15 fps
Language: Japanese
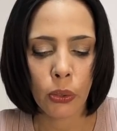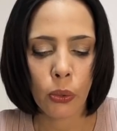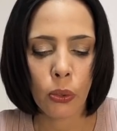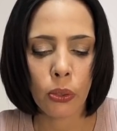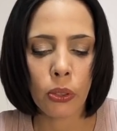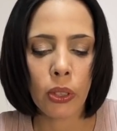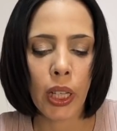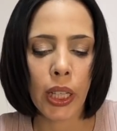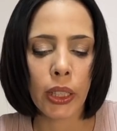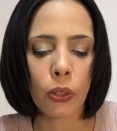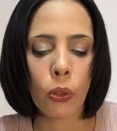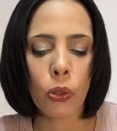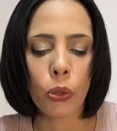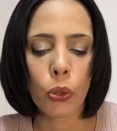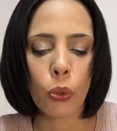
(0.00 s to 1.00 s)
国内
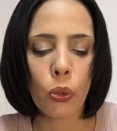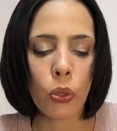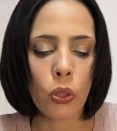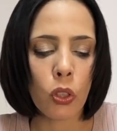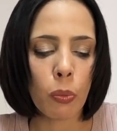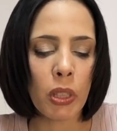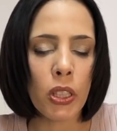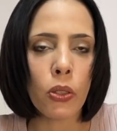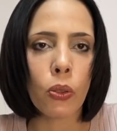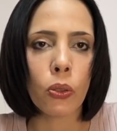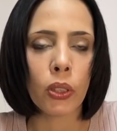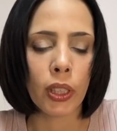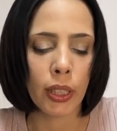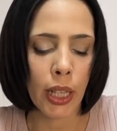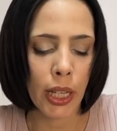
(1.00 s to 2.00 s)
の少数民
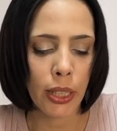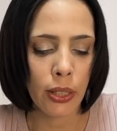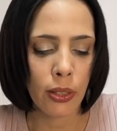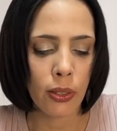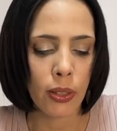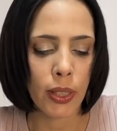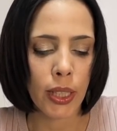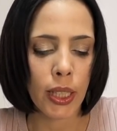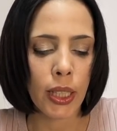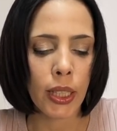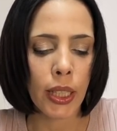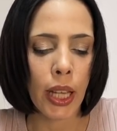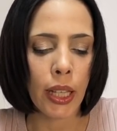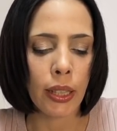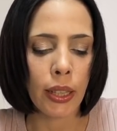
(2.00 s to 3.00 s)
族に対する人
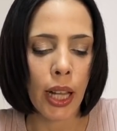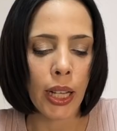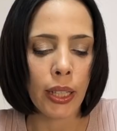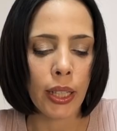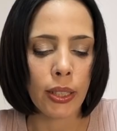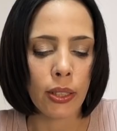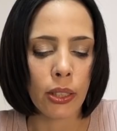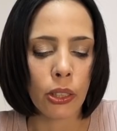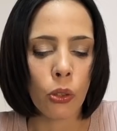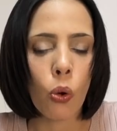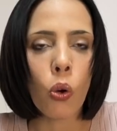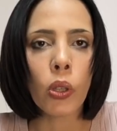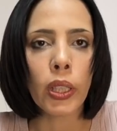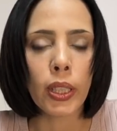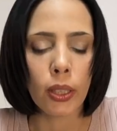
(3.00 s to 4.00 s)
権弾圧に
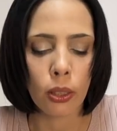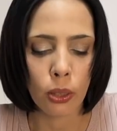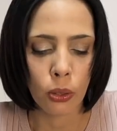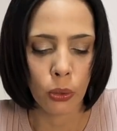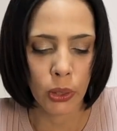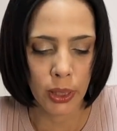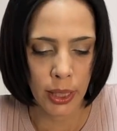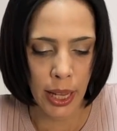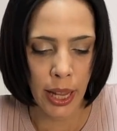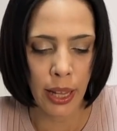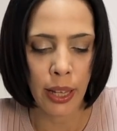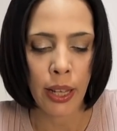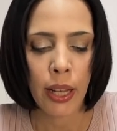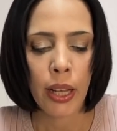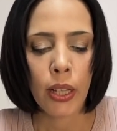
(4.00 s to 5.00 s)
抗議するとして